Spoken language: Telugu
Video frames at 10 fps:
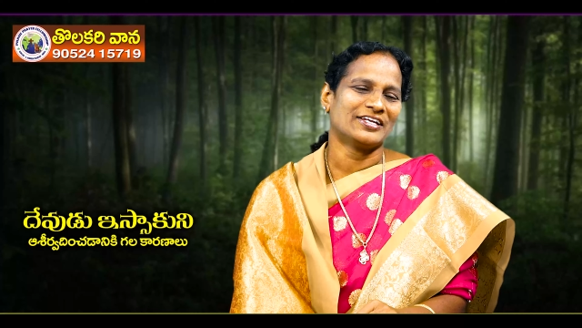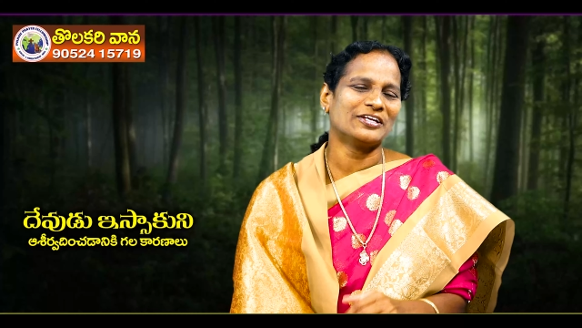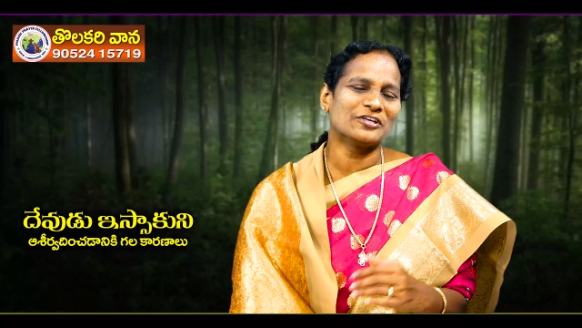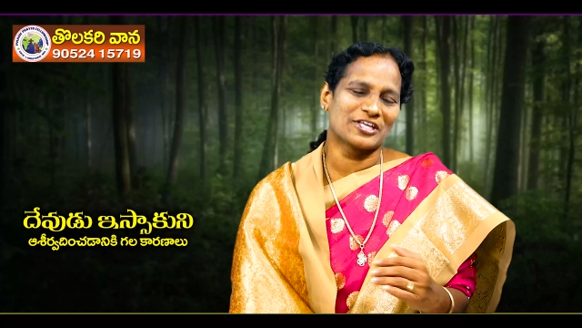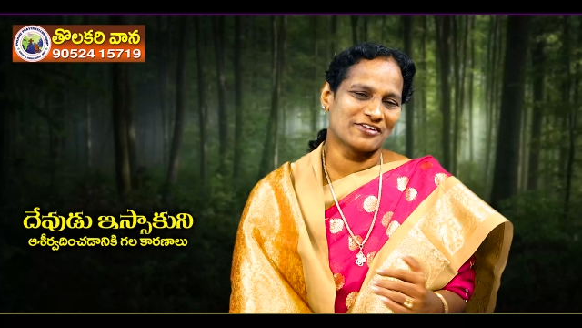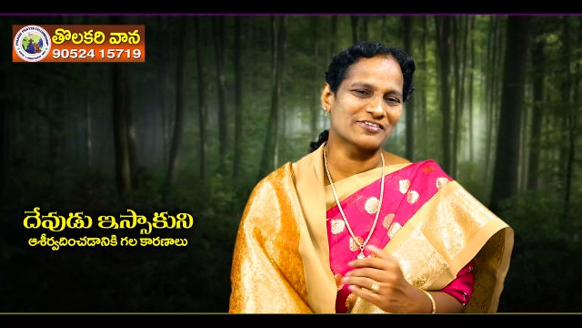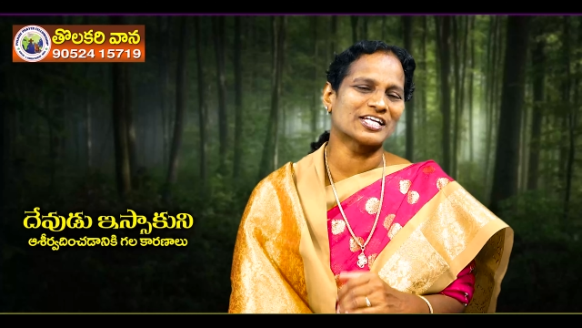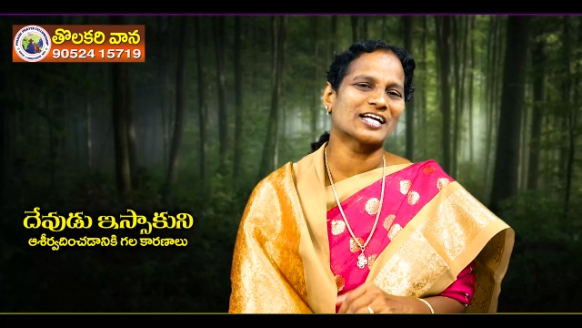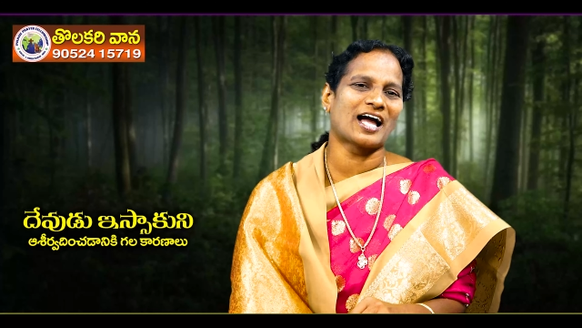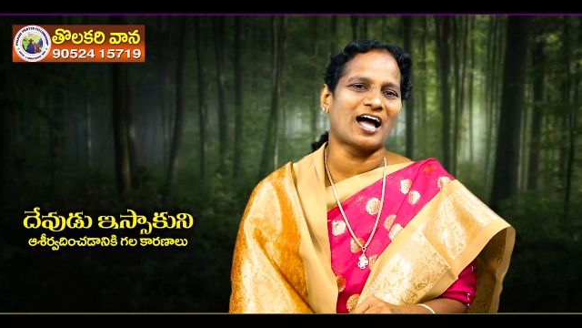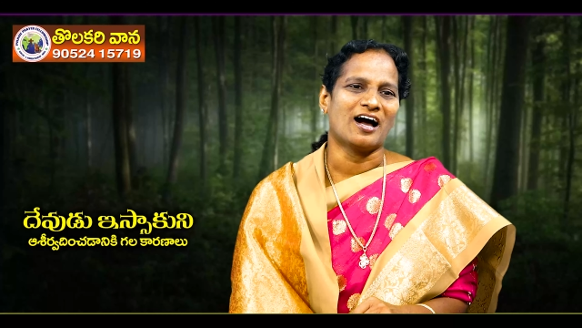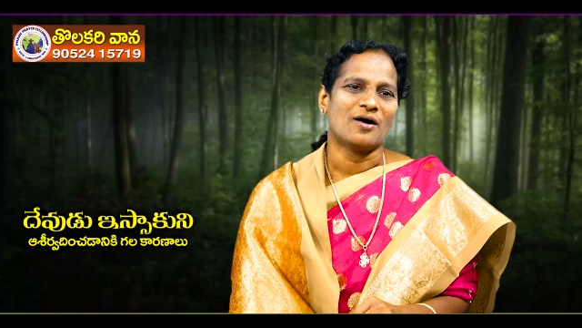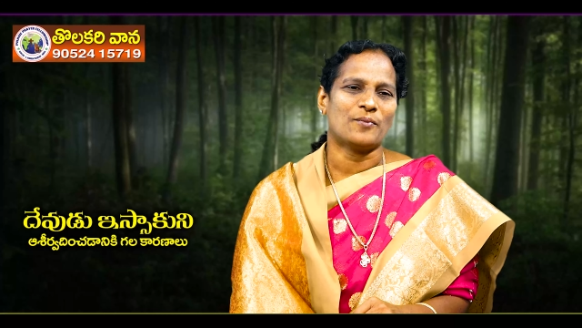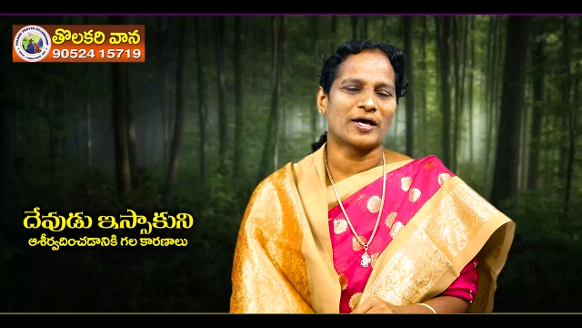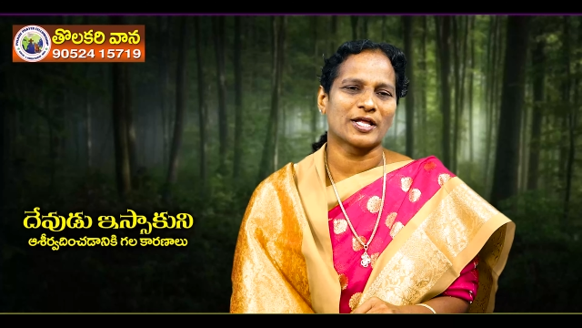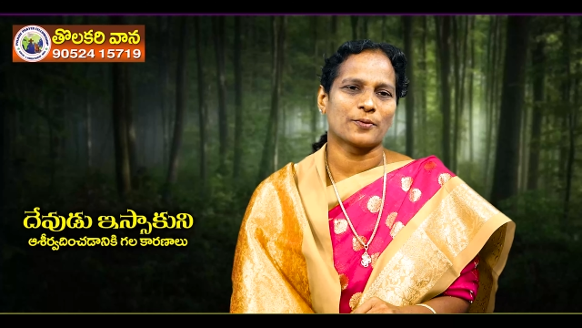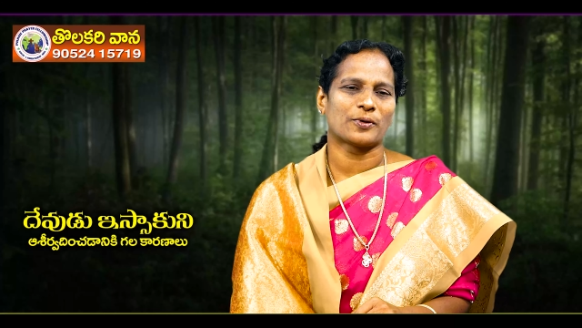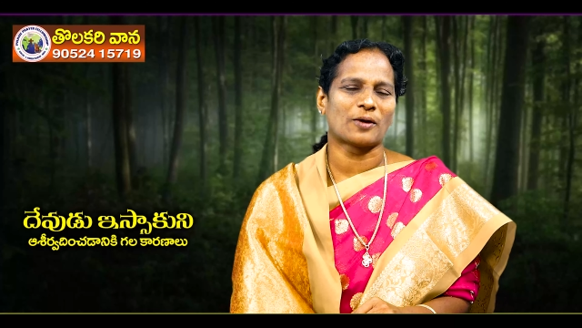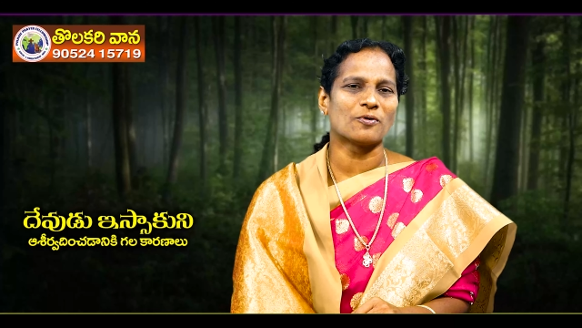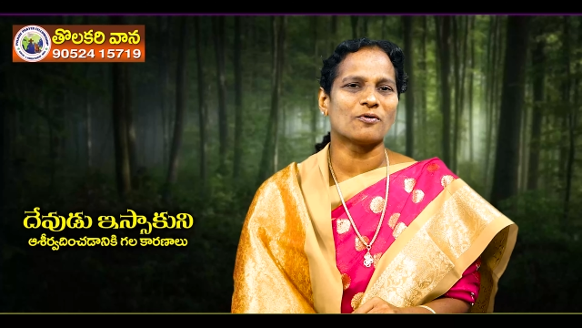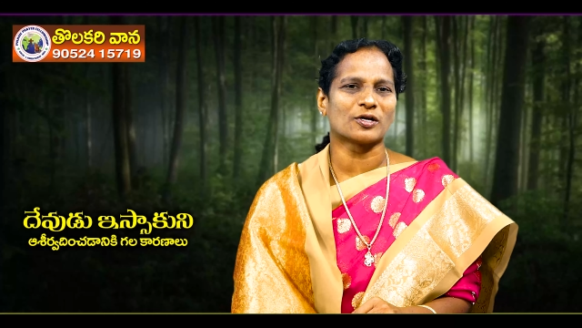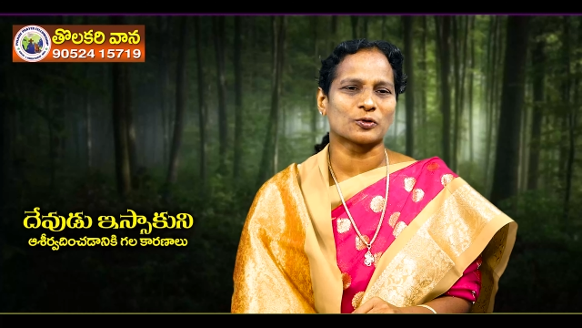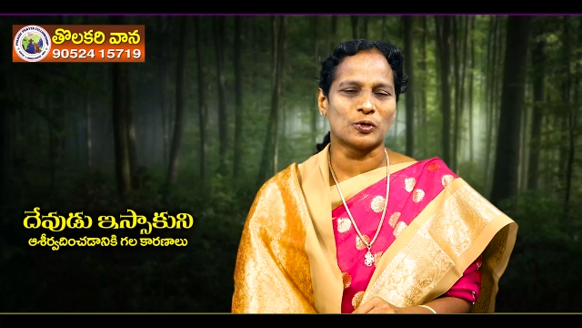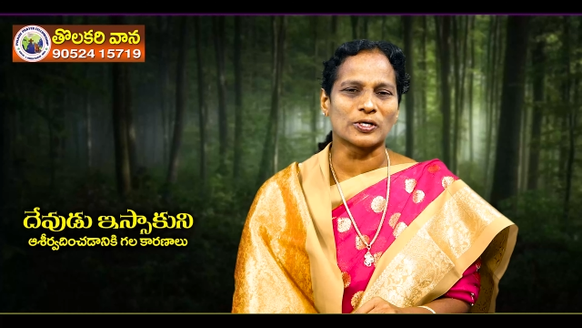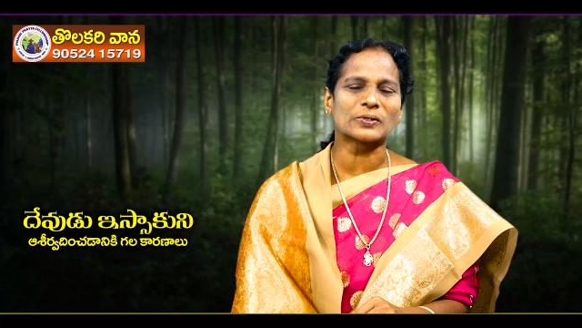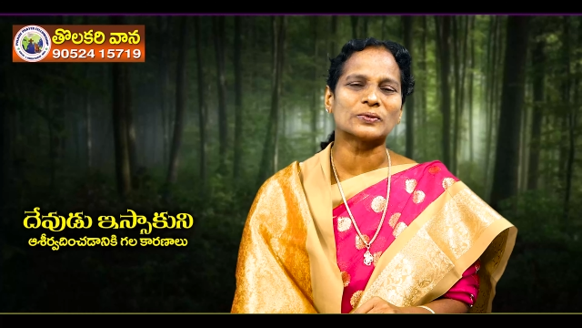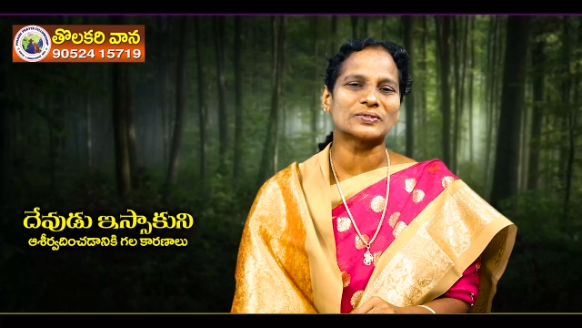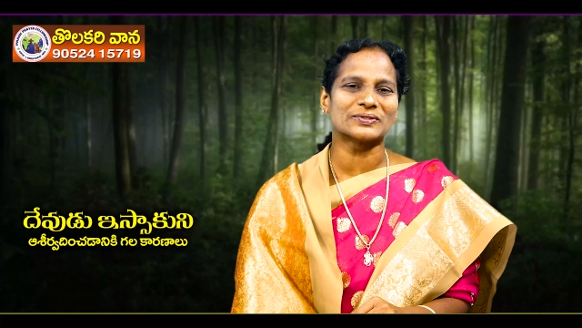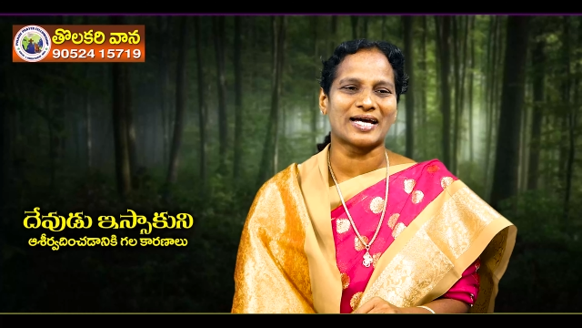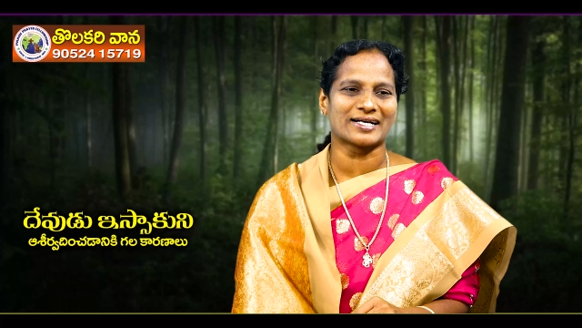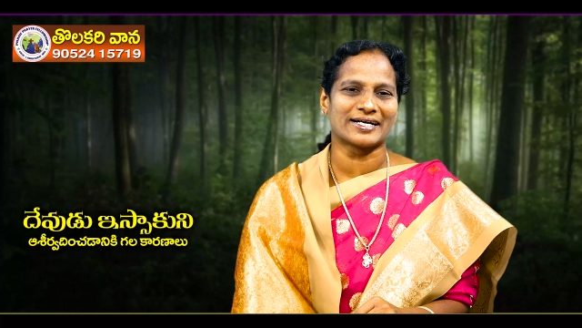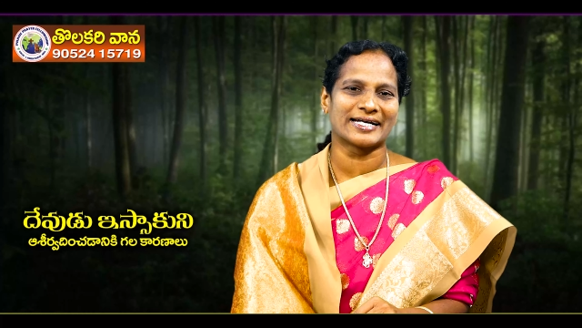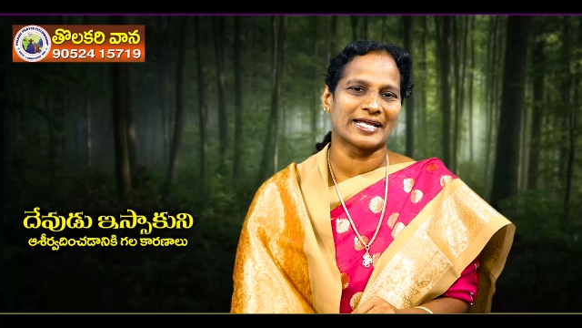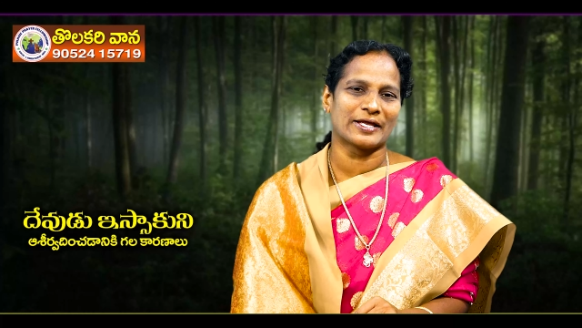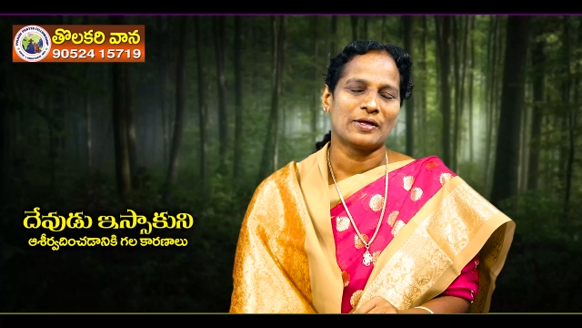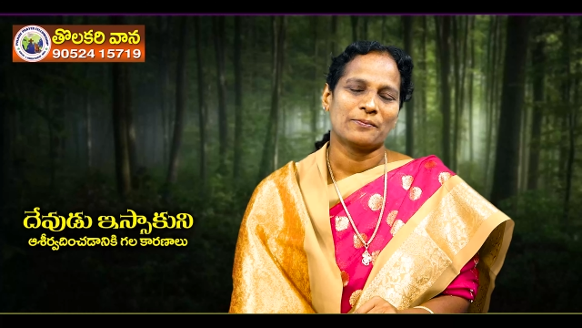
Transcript: నిన్ను ఈ విధంగా మరి ప్రభు వారు కోరుకుంటున్నారంటే